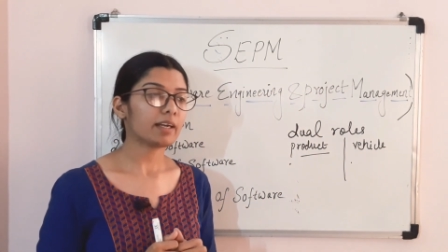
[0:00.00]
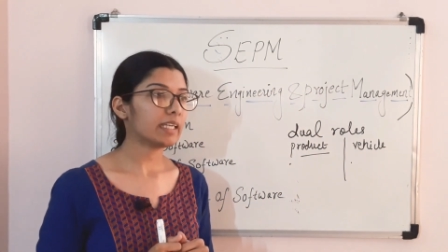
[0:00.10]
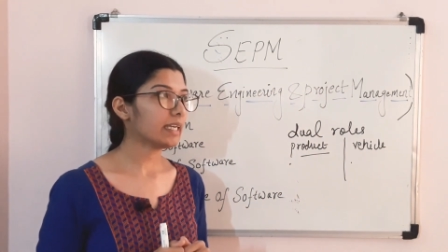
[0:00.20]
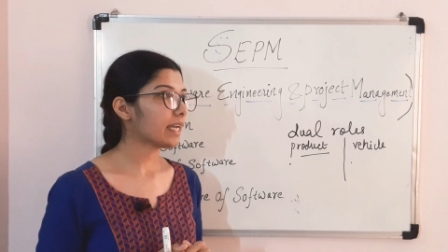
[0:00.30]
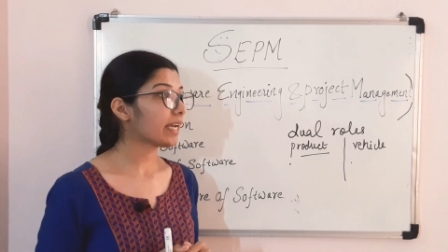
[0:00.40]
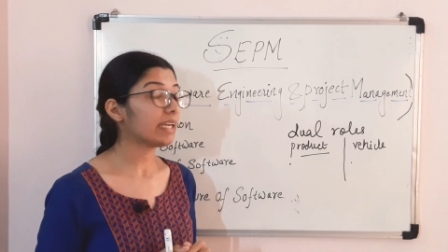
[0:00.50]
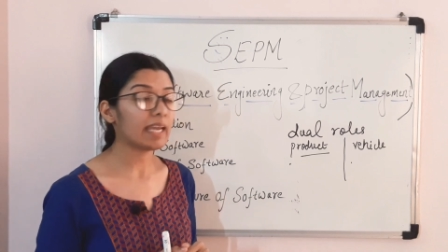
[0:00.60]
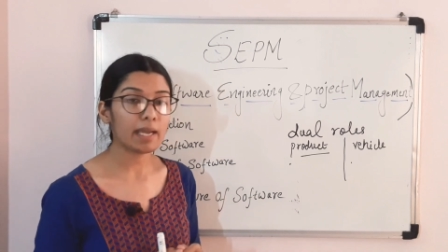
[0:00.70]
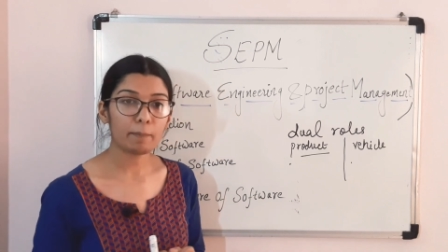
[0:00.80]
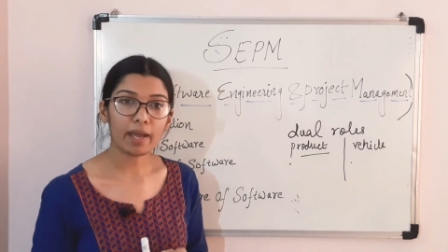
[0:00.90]
ठीक है
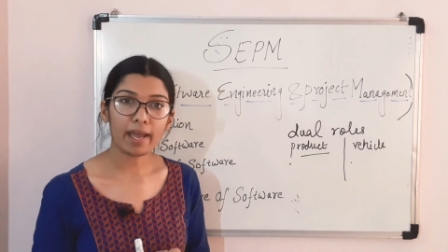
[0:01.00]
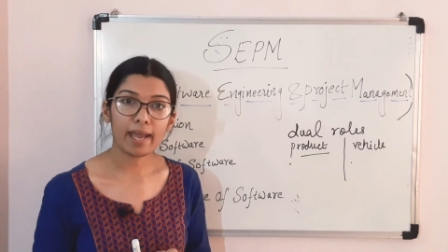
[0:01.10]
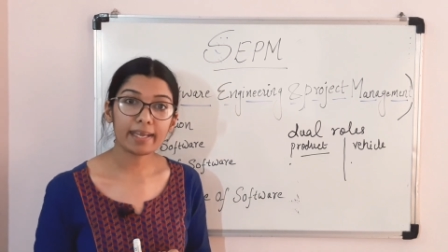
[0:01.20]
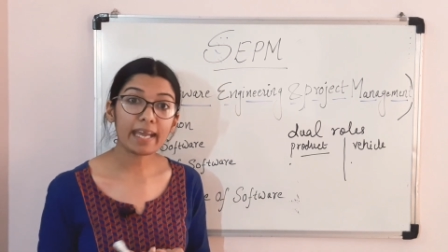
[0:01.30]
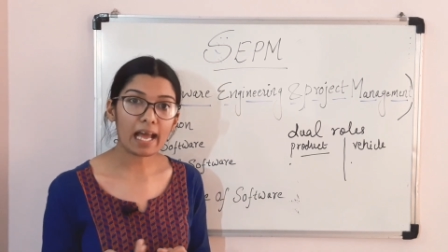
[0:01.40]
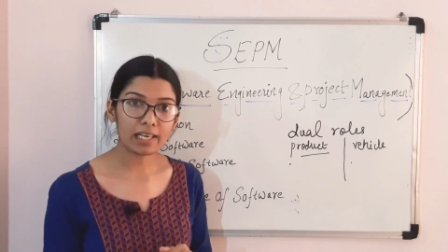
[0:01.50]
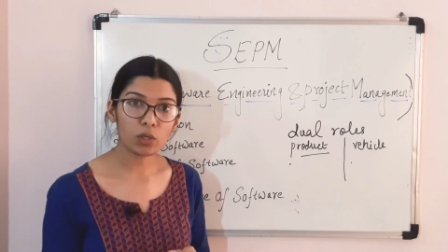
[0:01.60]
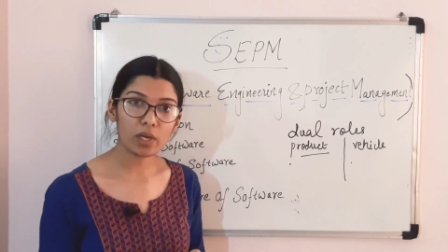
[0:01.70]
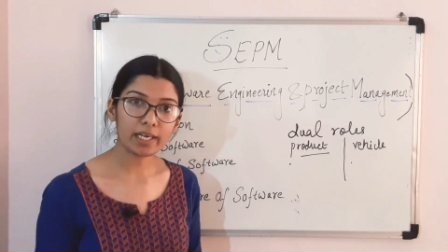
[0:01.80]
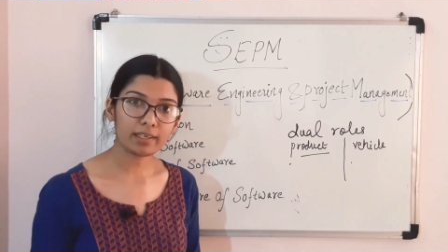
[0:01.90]
गेम है
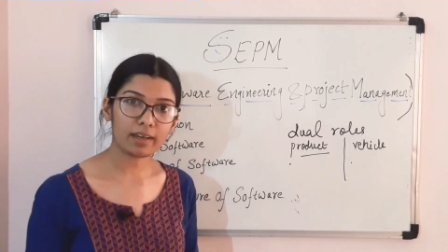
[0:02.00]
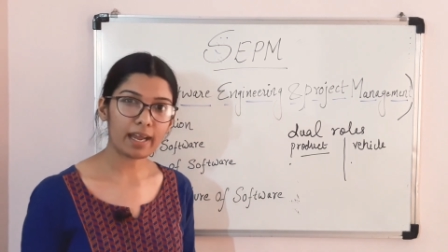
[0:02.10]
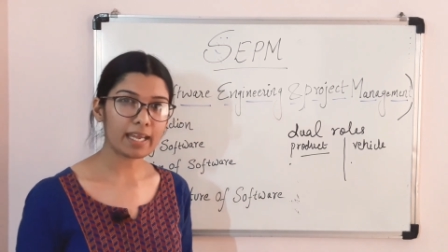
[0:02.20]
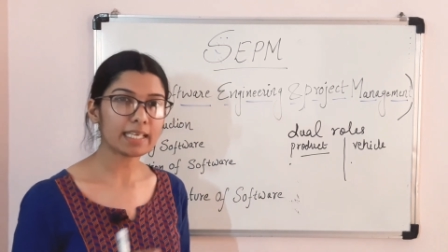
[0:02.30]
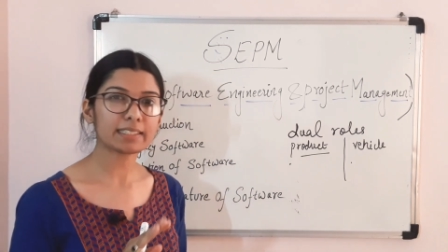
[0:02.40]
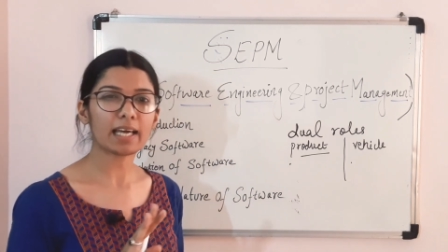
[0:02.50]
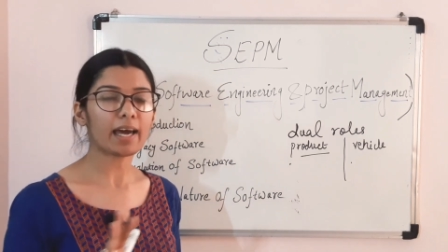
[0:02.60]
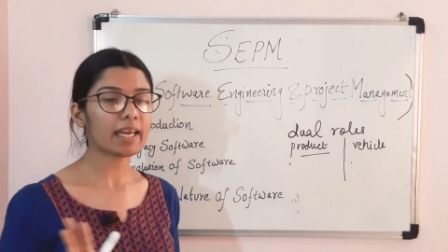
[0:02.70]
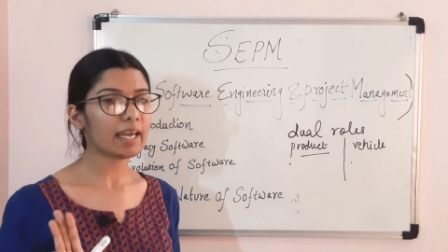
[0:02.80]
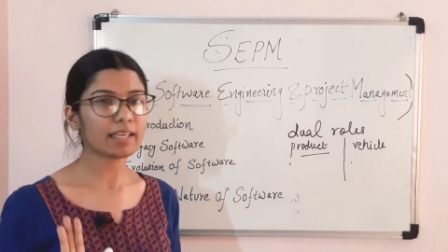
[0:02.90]
कैलकुलेटर है ये
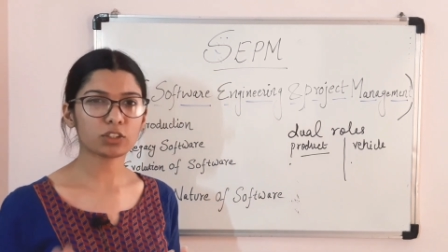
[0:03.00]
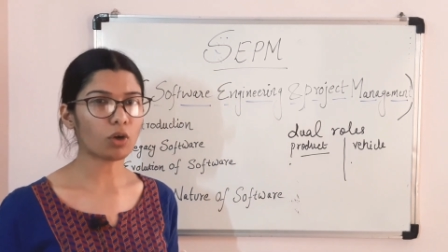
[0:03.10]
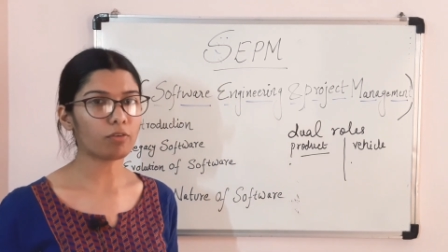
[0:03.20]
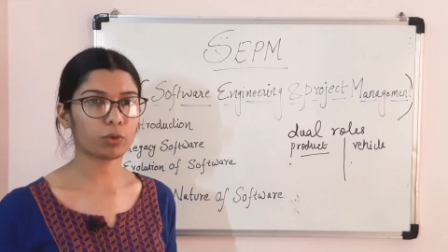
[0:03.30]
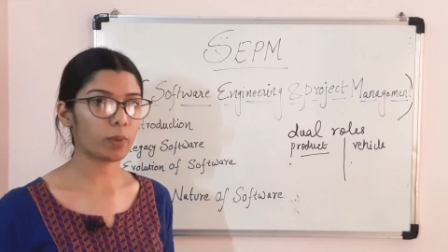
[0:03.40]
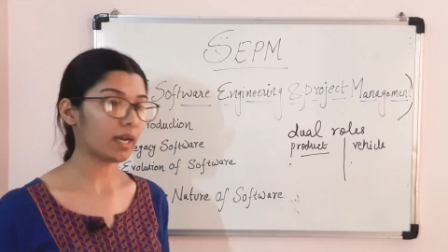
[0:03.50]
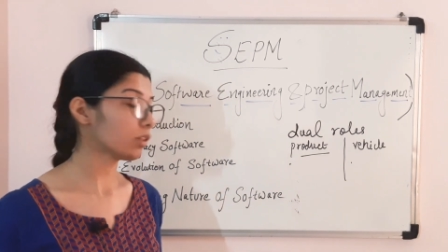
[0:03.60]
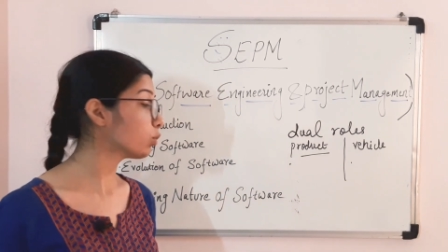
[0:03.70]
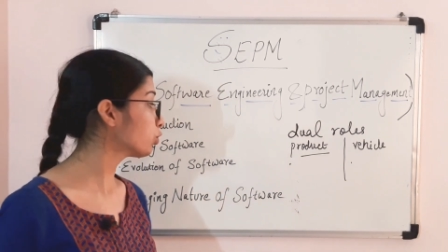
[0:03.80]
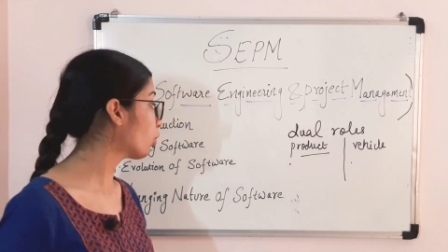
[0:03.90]
सारे सॉफ्टवेयर है
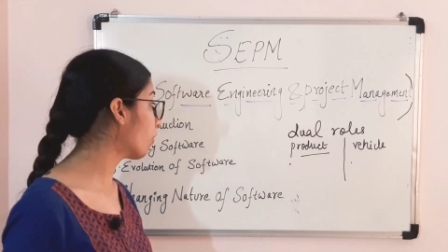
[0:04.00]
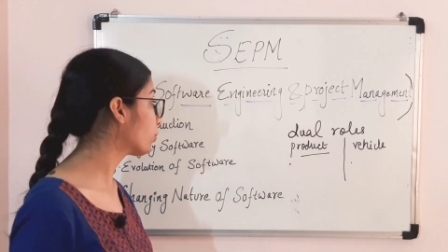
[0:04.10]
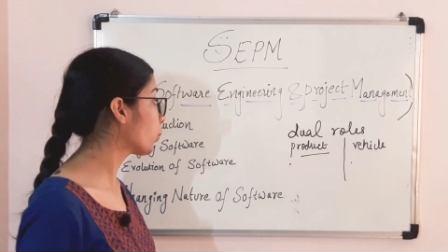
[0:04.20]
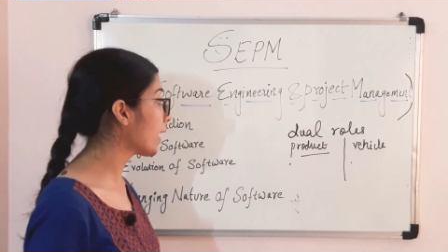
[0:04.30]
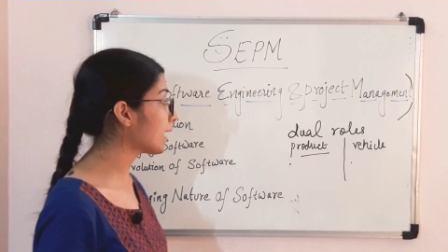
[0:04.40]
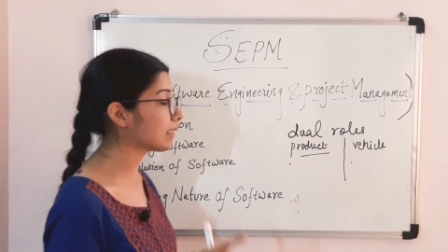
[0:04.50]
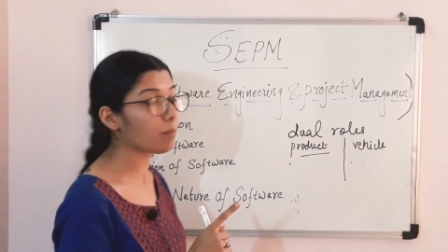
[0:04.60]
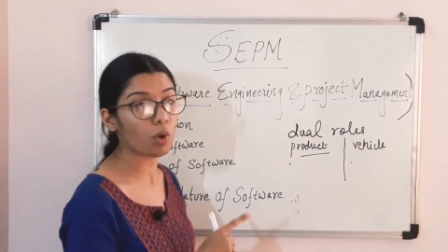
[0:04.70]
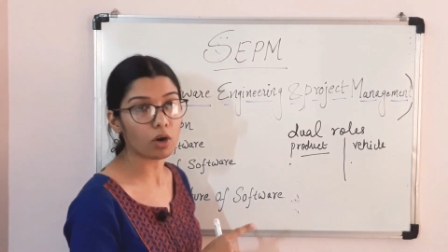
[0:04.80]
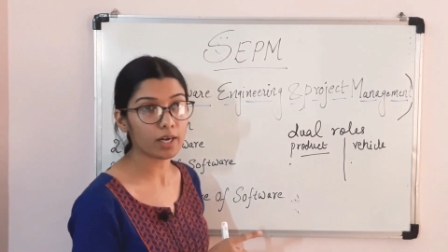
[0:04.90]
तो सॉफ्टवेयर एज अ
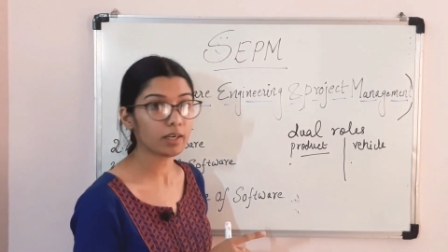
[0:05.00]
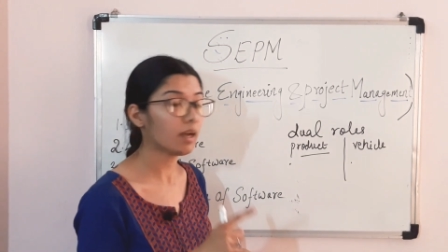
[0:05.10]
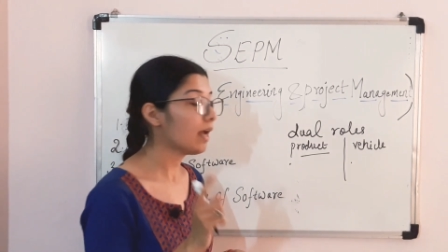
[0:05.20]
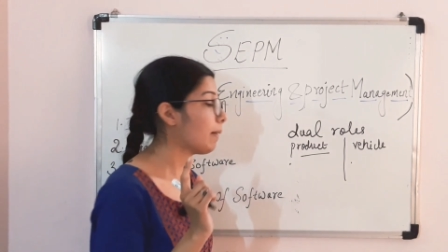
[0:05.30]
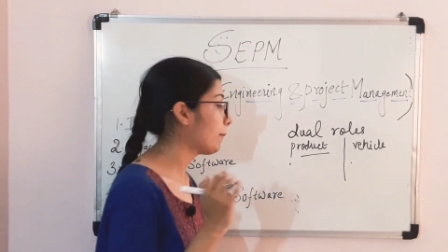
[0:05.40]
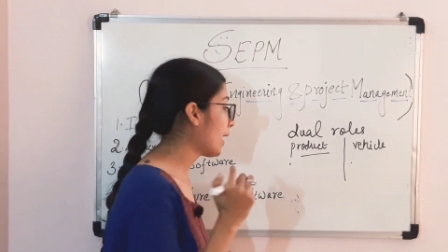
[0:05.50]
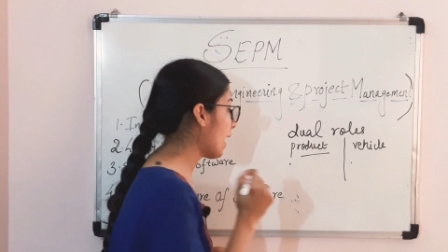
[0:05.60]
प्रोडक्ट में